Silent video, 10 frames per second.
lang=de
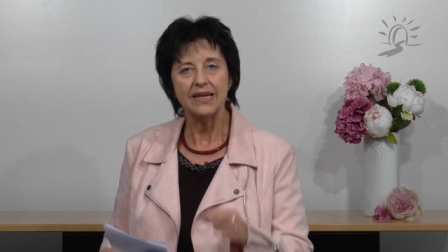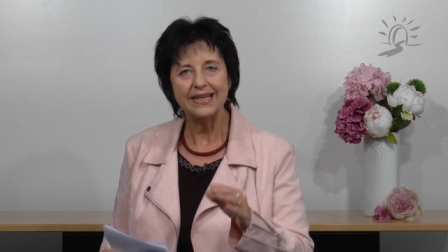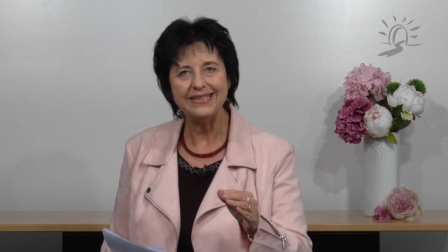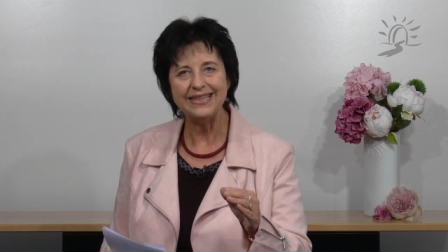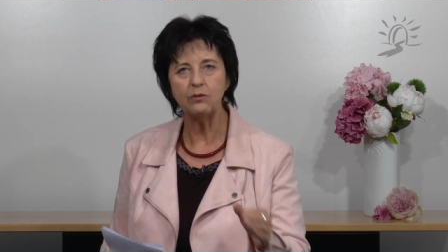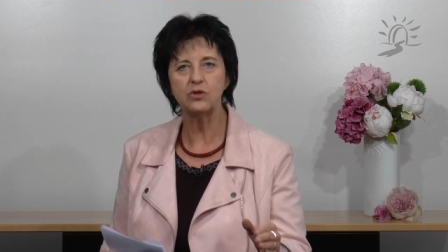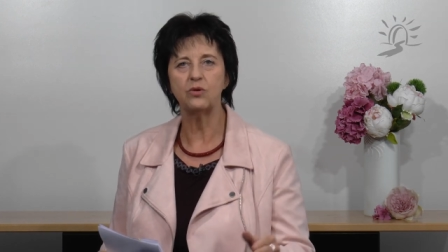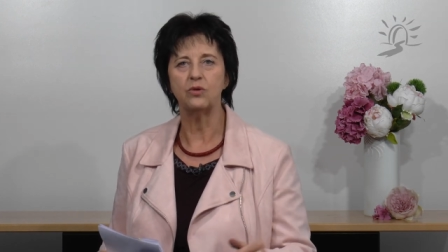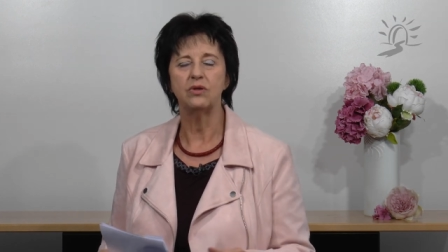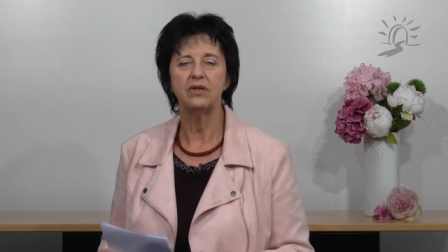
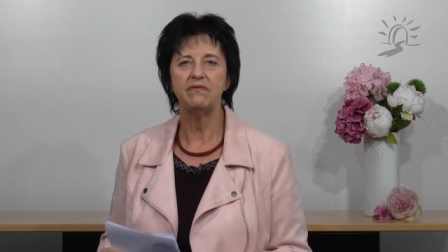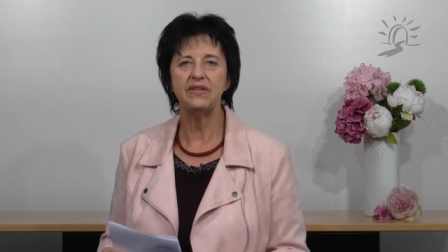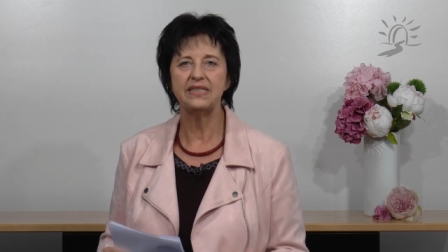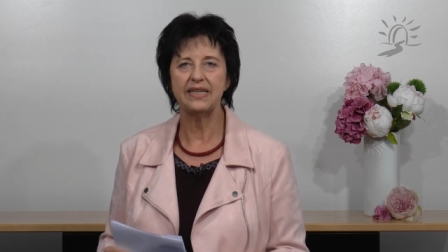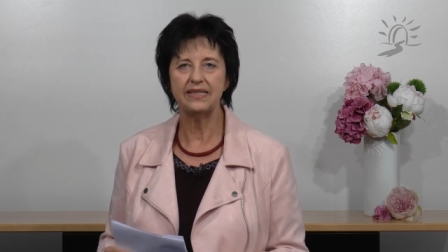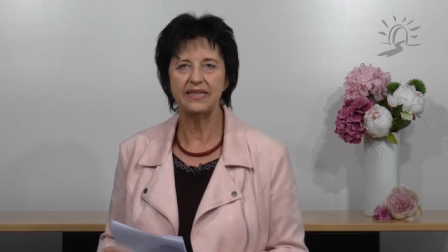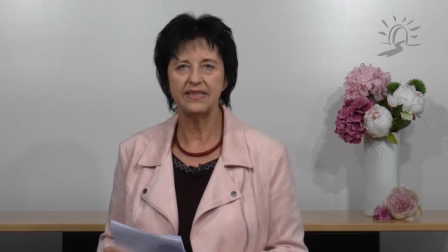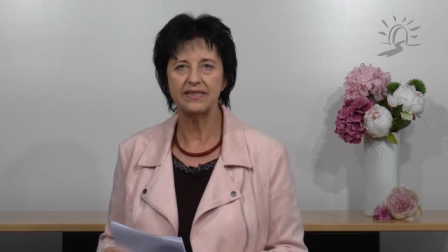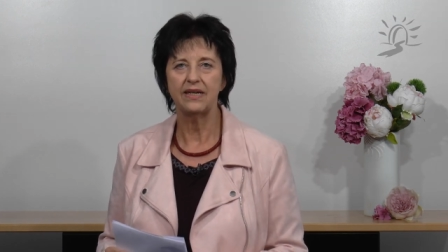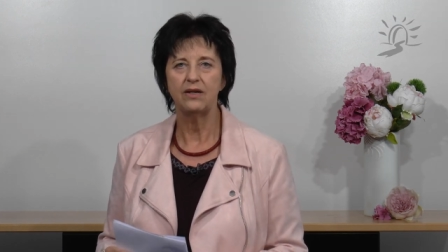Genauso wird er
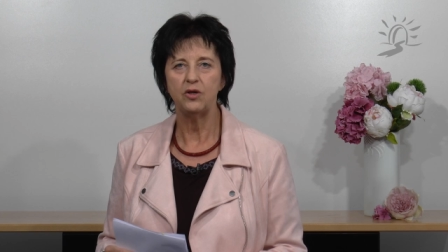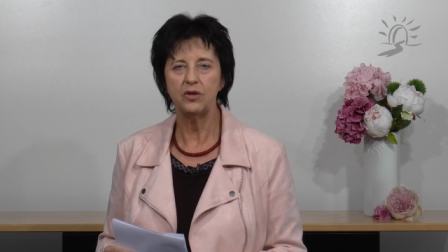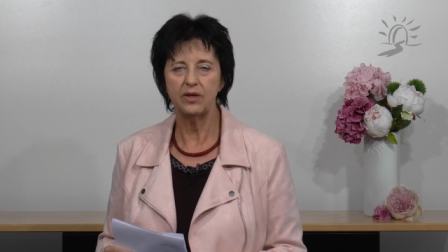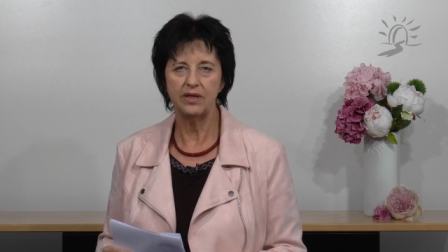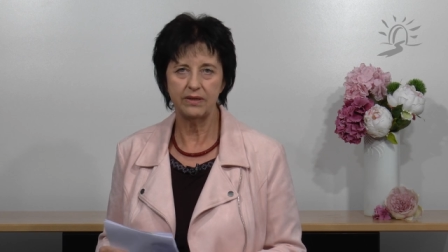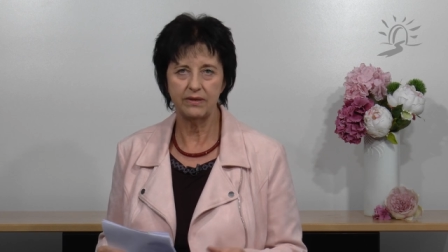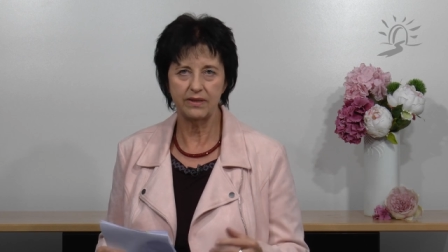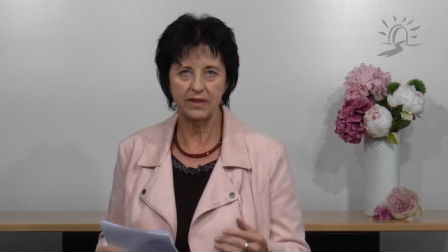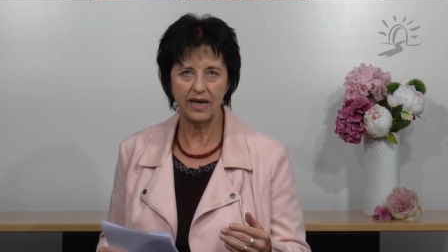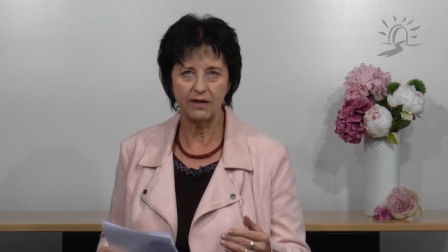dich
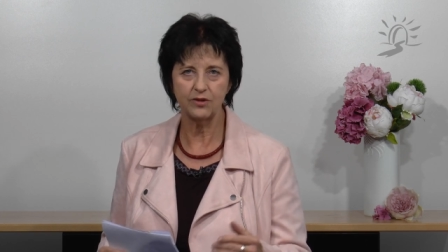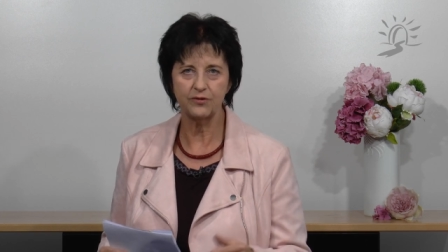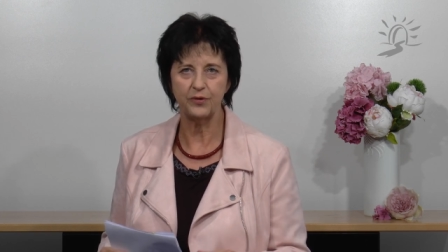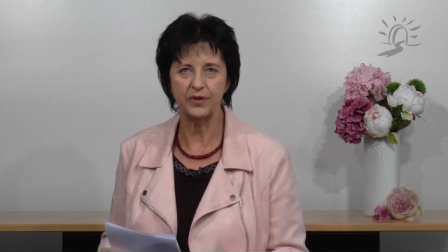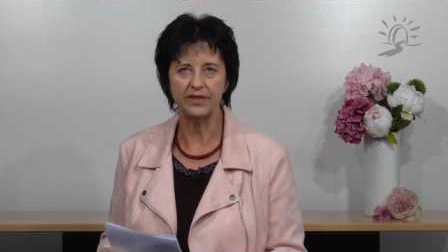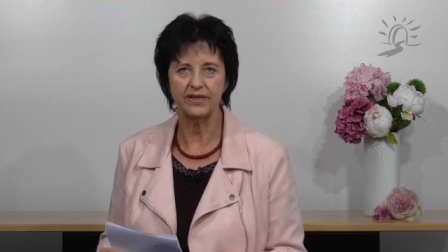herausführen.